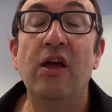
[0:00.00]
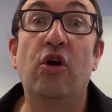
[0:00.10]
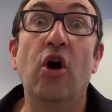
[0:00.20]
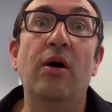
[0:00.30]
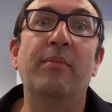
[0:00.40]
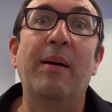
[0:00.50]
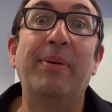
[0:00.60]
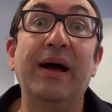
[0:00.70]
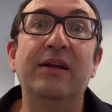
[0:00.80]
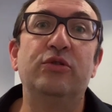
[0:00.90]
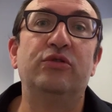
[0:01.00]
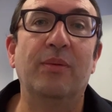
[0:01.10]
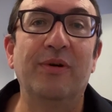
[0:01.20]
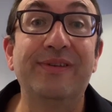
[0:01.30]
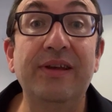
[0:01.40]
comme après
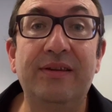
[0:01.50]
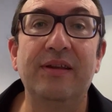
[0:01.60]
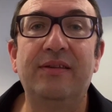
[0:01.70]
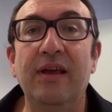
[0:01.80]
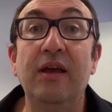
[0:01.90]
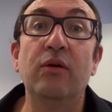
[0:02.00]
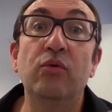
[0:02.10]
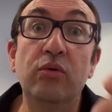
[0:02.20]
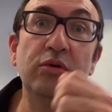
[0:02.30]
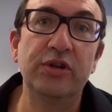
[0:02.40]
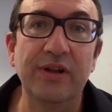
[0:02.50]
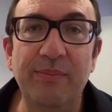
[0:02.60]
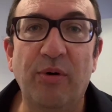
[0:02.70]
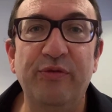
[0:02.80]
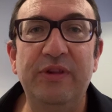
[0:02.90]
justement cet été où j'en ai
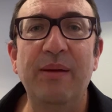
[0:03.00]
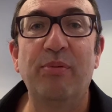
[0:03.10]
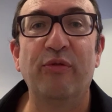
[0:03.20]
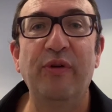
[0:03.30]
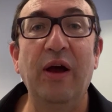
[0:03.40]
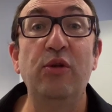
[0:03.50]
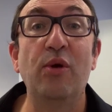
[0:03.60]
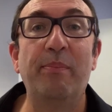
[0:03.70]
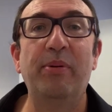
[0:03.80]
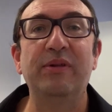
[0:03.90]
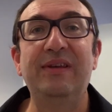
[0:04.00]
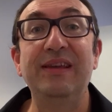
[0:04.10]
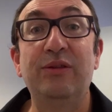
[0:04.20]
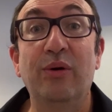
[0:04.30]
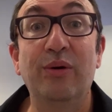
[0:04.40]
profité pour faire une
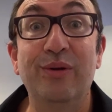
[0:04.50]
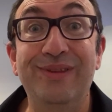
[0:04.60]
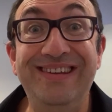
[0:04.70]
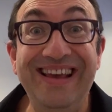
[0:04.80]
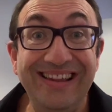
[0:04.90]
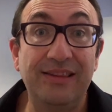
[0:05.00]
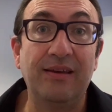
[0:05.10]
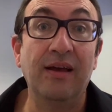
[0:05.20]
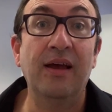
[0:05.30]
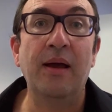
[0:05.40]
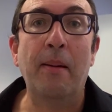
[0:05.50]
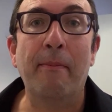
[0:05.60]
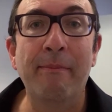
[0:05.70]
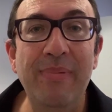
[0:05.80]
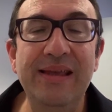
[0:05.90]
petite euh, diète
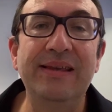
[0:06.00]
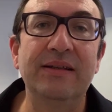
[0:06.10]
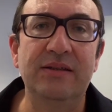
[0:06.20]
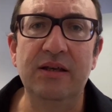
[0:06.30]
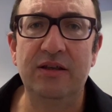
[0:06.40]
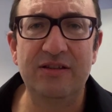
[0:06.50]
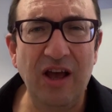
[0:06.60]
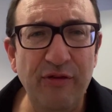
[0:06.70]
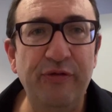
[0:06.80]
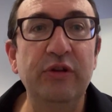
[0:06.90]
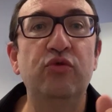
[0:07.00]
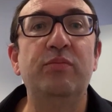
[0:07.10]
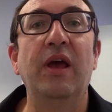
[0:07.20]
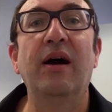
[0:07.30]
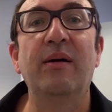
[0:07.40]
médiatique. Ça a fait du
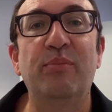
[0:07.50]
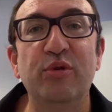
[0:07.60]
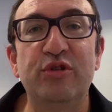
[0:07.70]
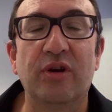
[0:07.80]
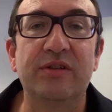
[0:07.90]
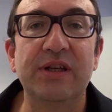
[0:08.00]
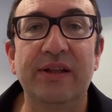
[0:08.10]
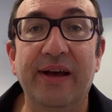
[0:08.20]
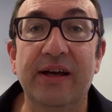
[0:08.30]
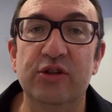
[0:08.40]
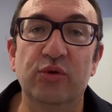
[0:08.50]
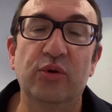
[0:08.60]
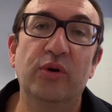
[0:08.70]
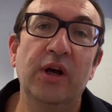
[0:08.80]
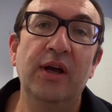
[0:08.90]
bien un peu de sortir des réseaux.